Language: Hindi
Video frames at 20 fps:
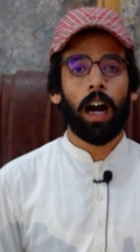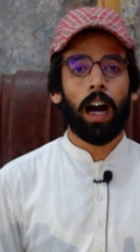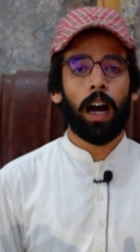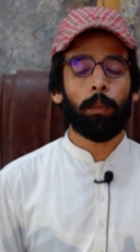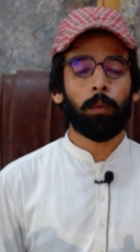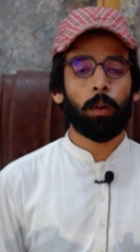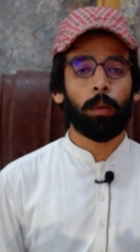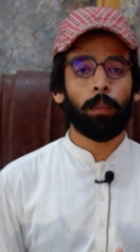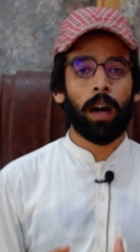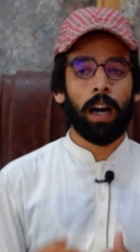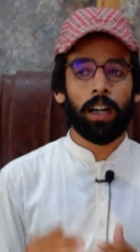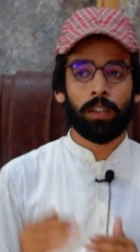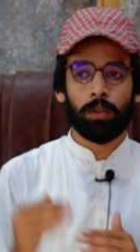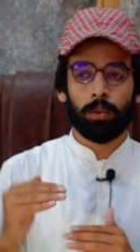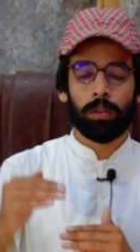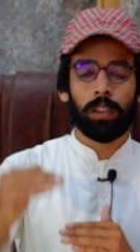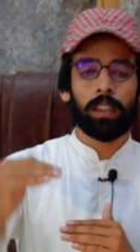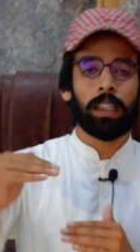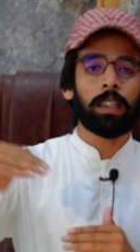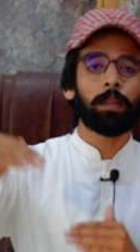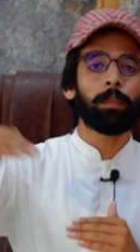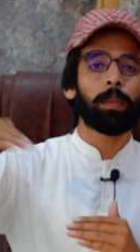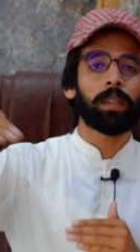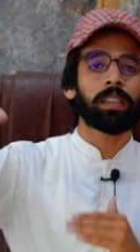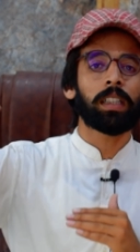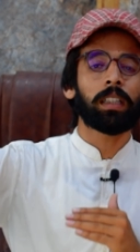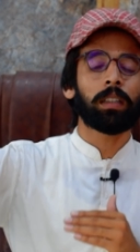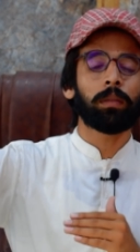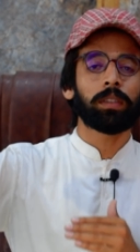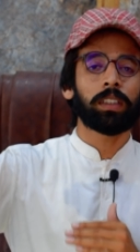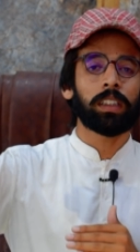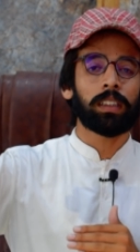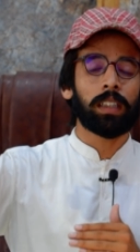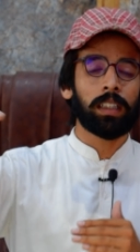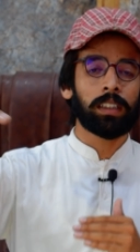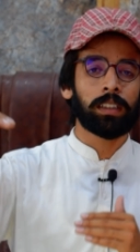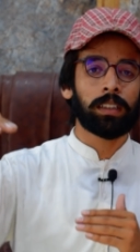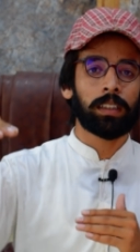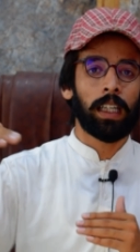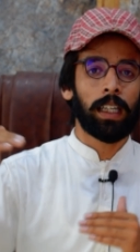आपको मार्क्स उतने ही परसेंट
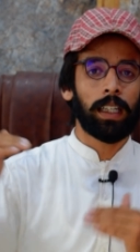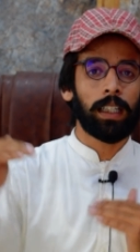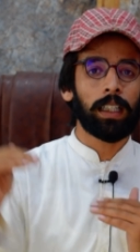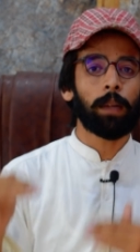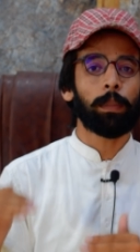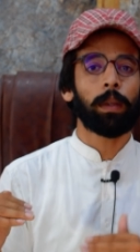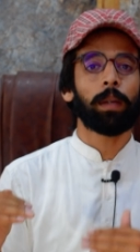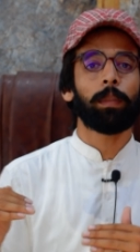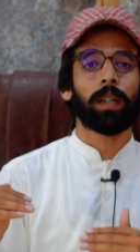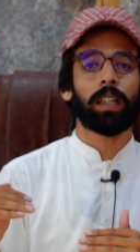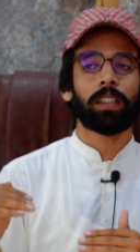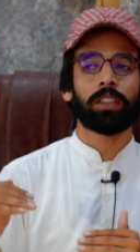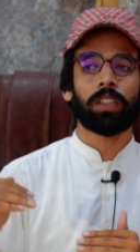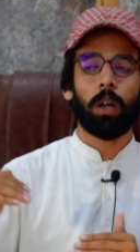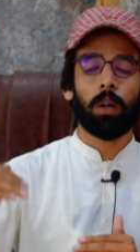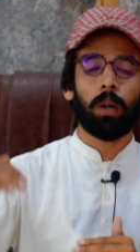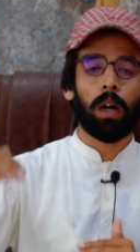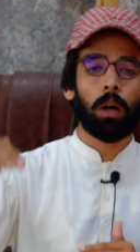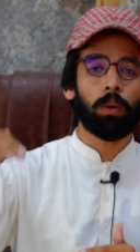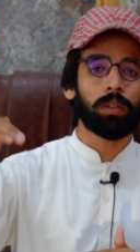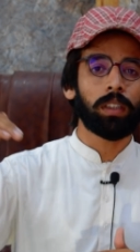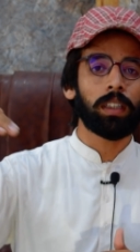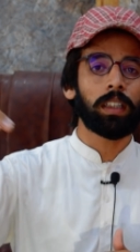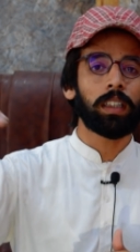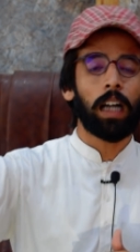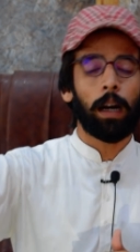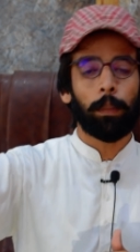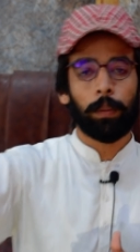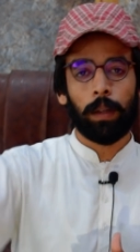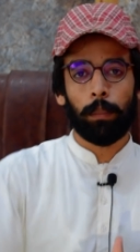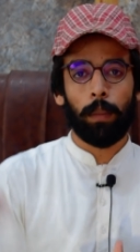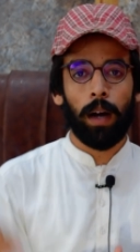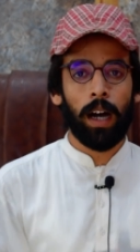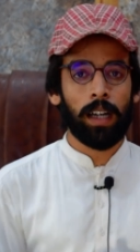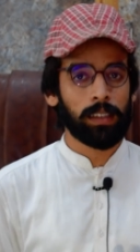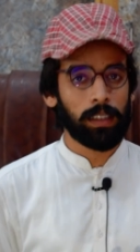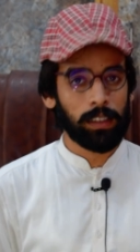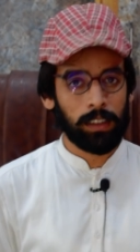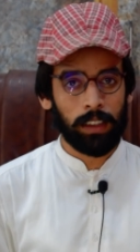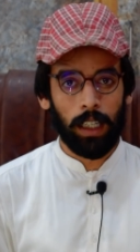जितना थेरी का पेपर अच्छा होगा उतने ही आपके
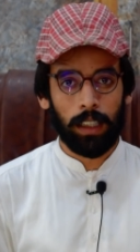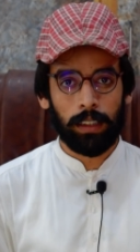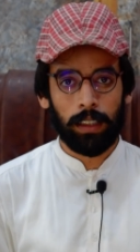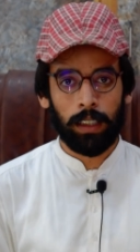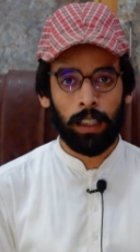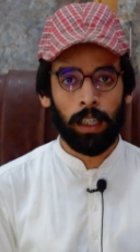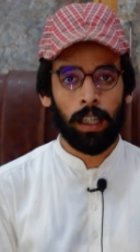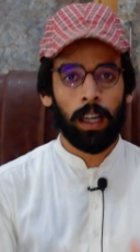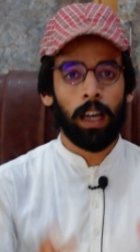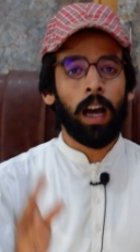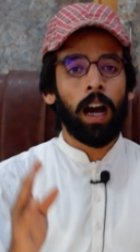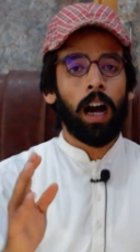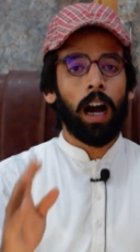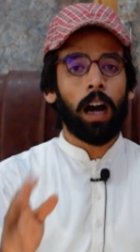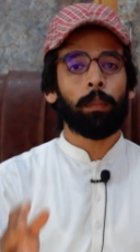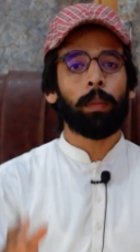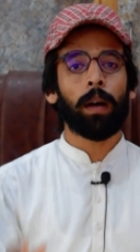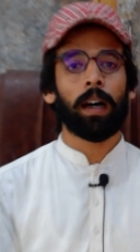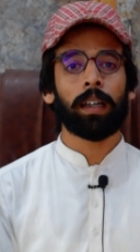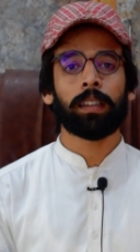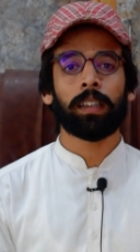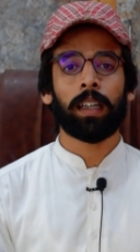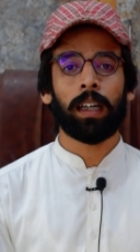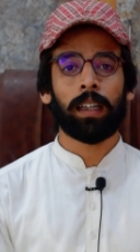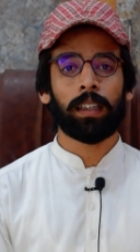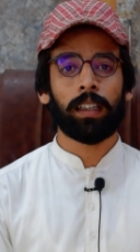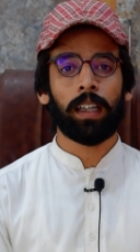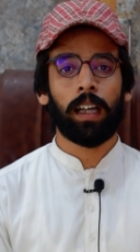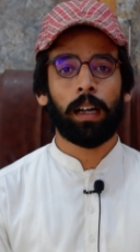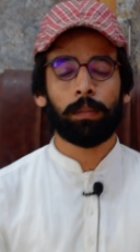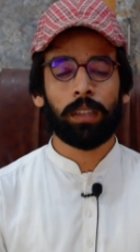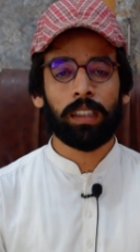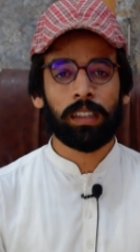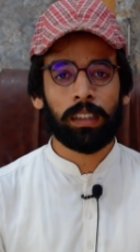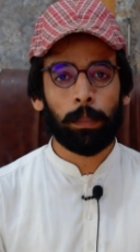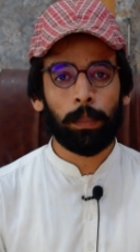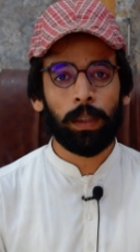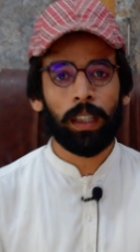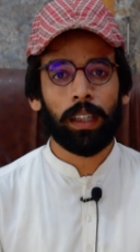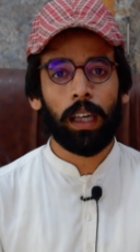मार्क्स अच्छे आ जाएंगे अब बात करते हैं हम जी
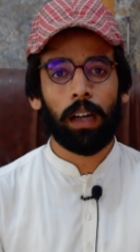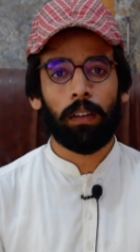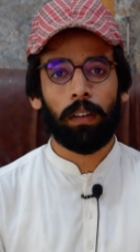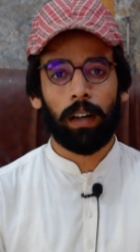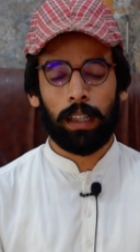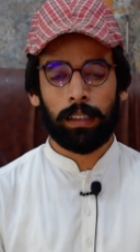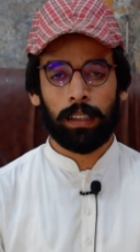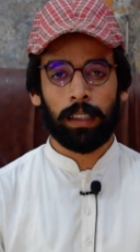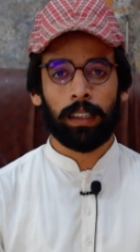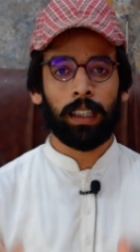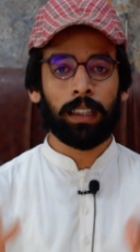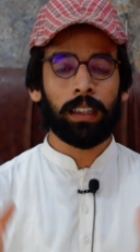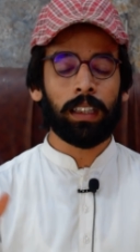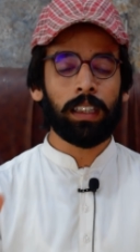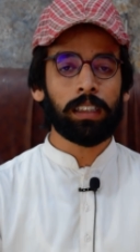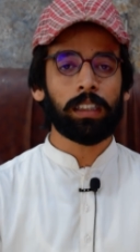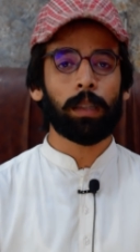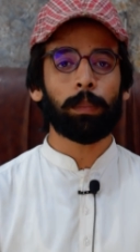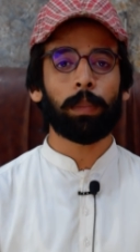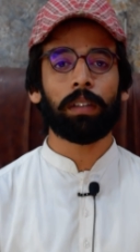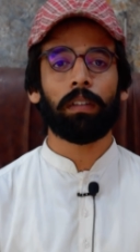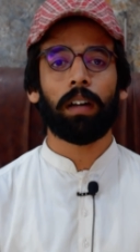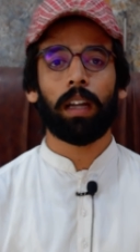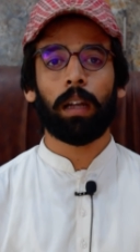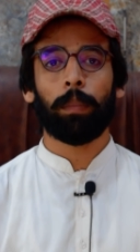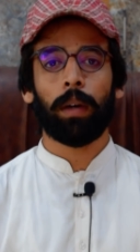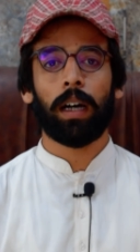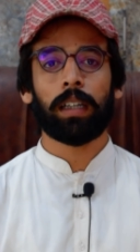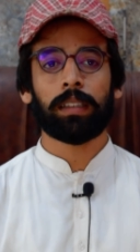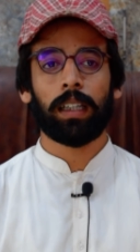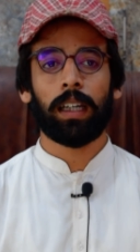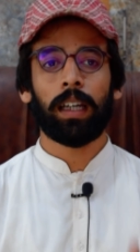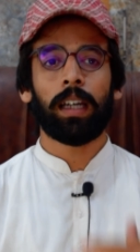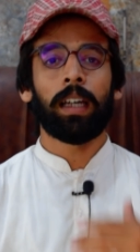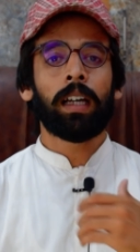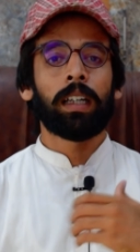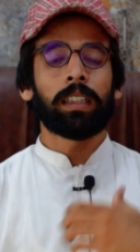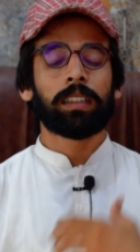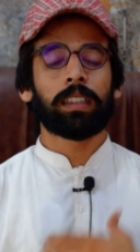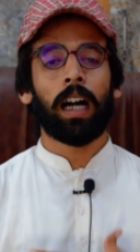सप्ली के हवाले से कितनी सप्ली वाला पास है
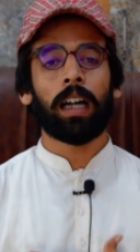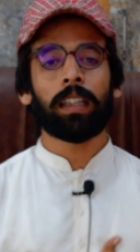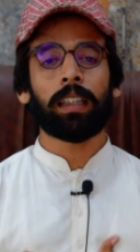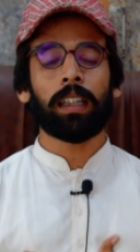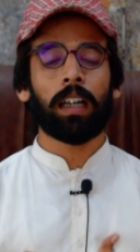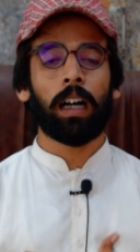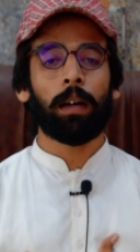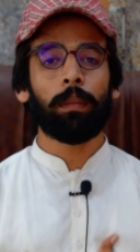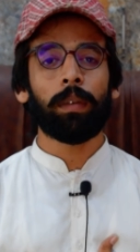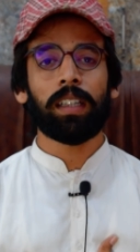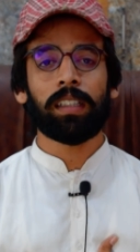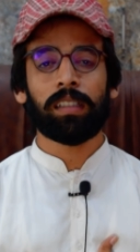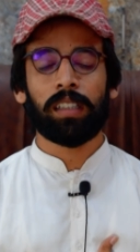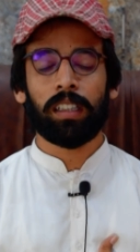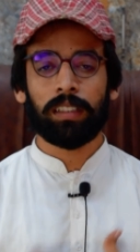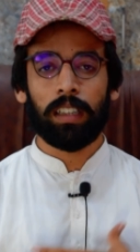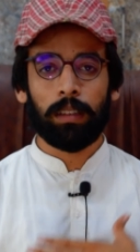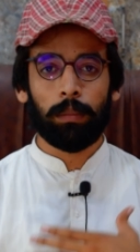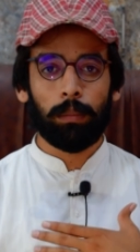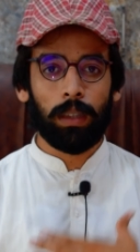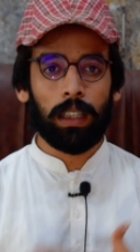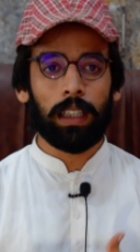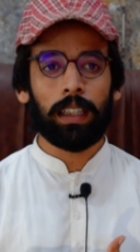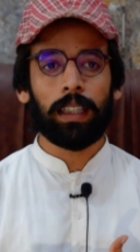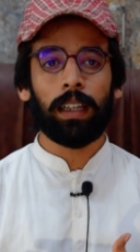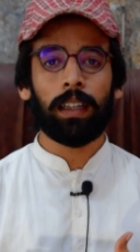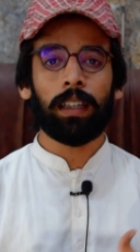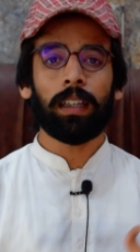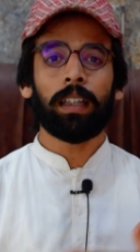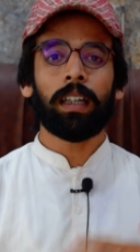जहाँ तक हमें इंस्ट्रक्शन मिली है